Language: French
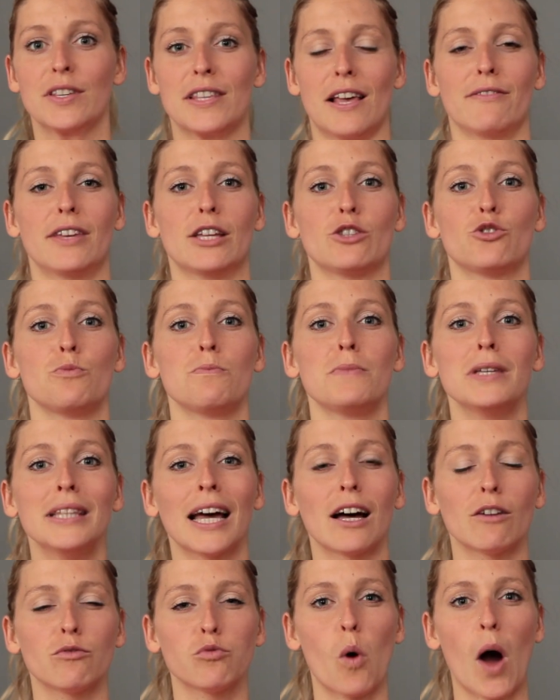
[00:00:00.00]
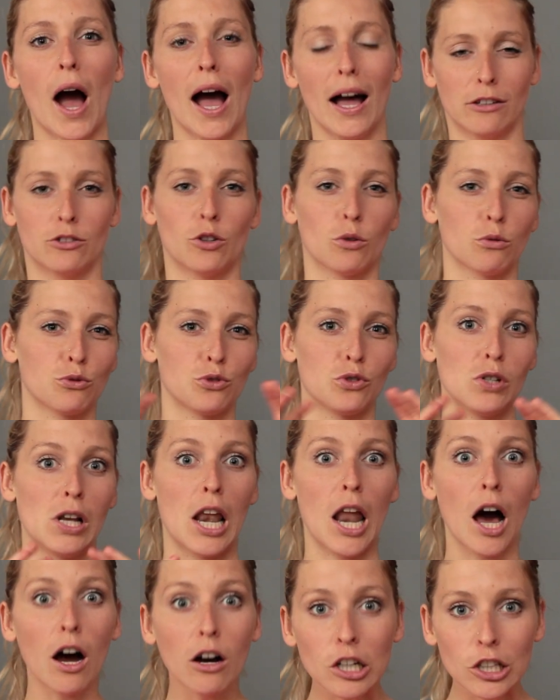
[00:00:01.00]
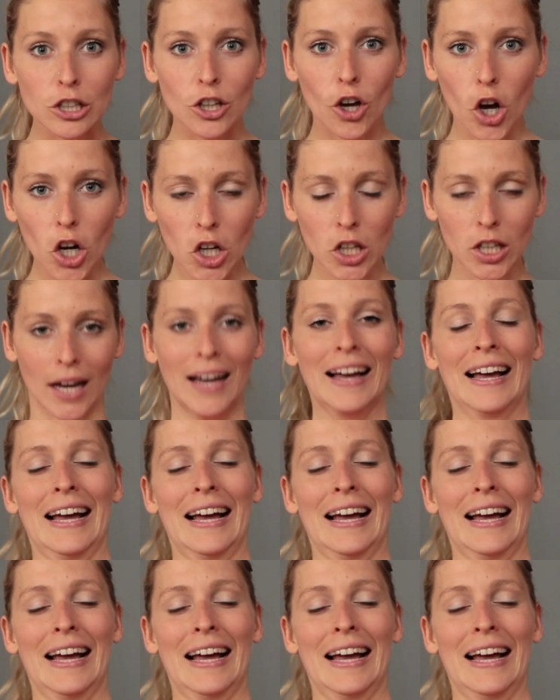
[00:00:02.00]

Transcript: Ça vient du Minervois, donc du Languedoc.